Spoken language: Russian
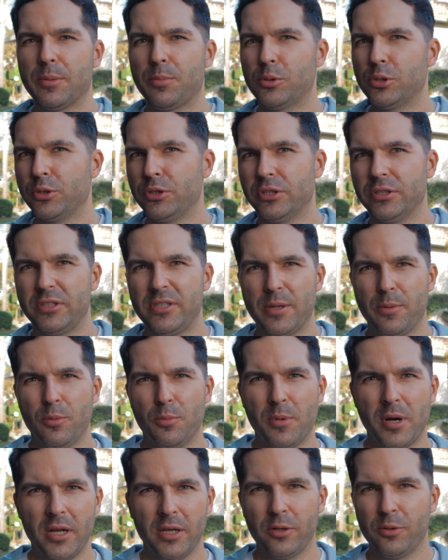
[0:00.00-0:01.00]
заполнил все
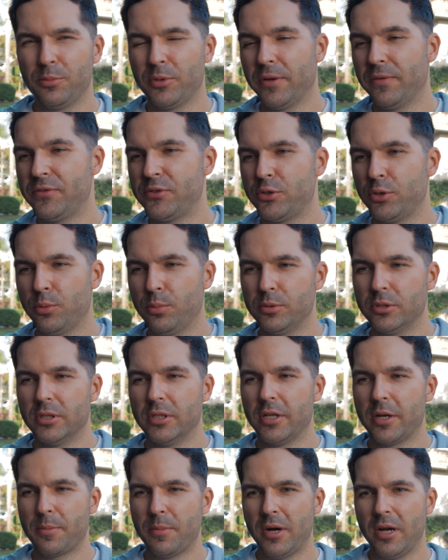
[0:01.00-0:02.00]
бумаги, у меня все было
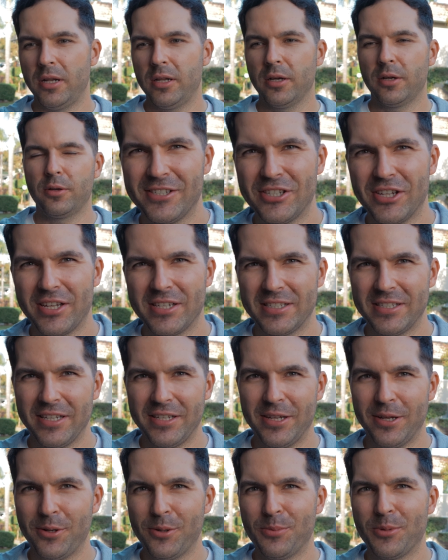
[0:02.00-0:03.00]
нормально. Через
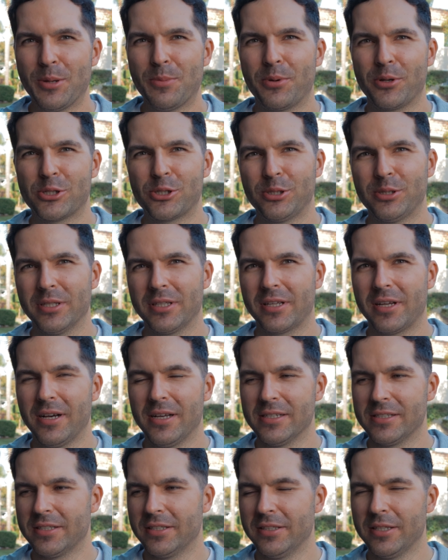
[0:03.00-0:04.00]
неделю у меня пришел
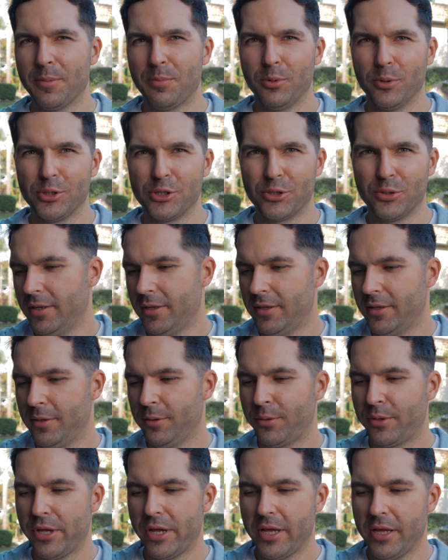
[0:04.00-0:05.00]
отказ на почту. А,
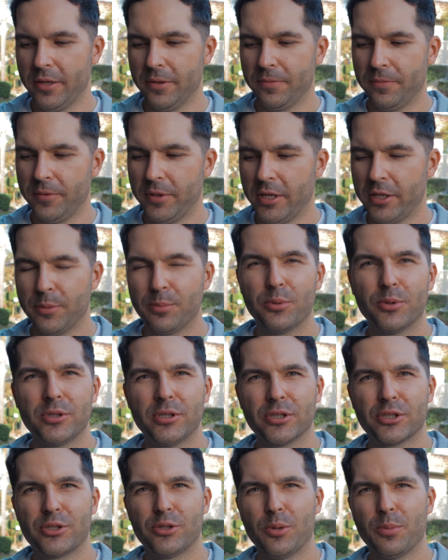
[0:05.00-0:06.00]
окей, я не
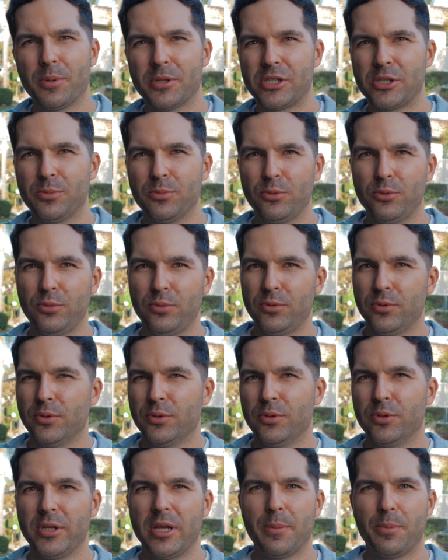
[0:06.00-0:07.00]
понял, что, почему,
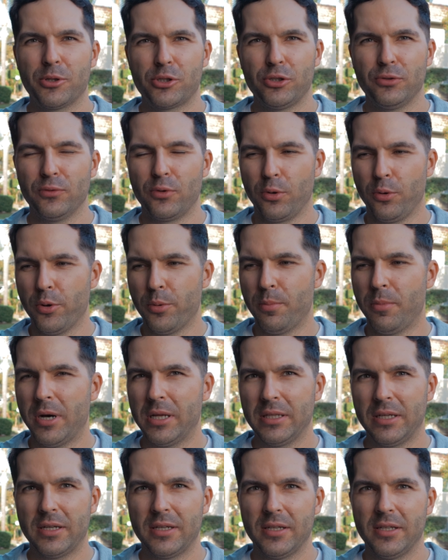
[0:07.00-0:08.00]
но я пошел в другой
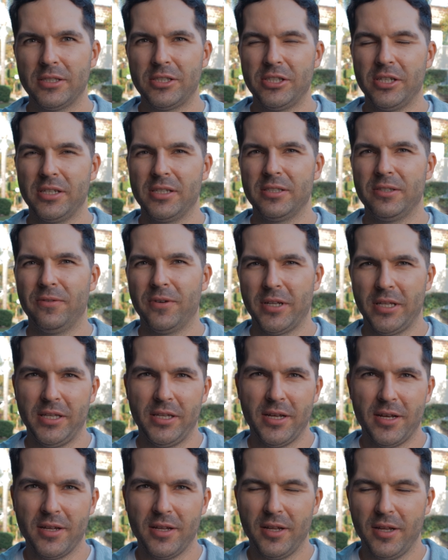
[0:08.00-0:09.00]
банк. Через два
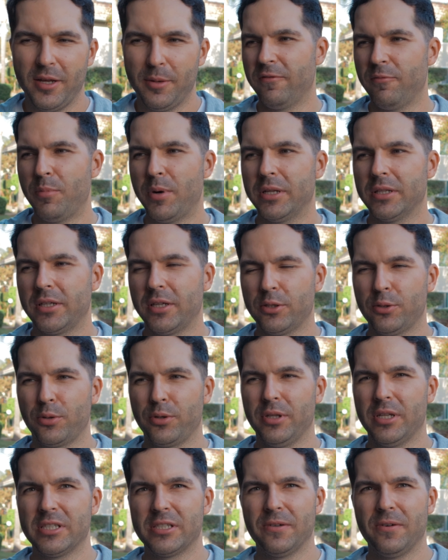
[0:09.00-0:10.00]
дня в банк,
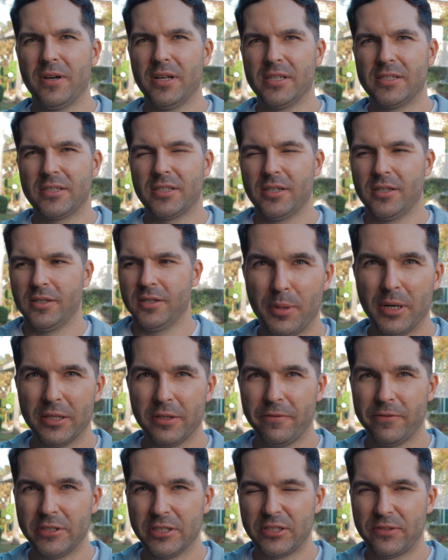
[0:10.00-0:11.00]
который называется
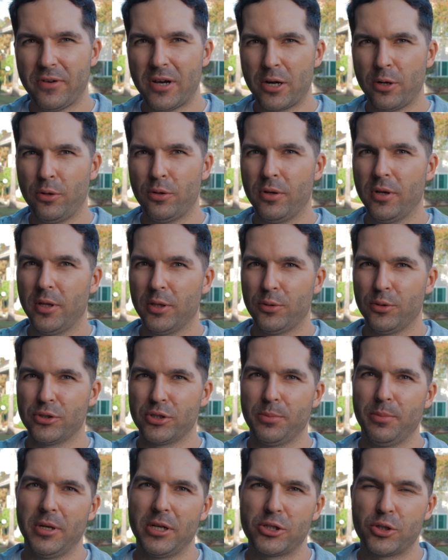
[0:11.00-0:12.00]
Банк Wells Fargo,
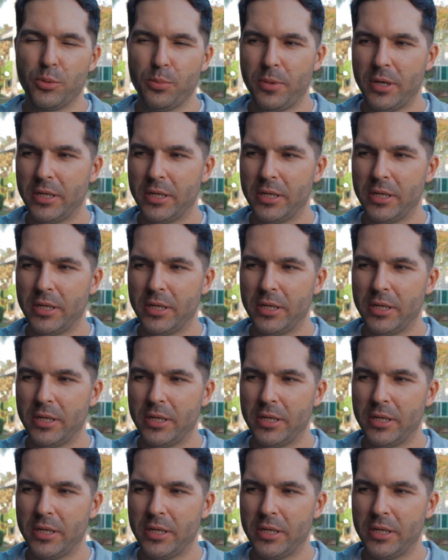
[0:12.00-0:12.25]
тоже большой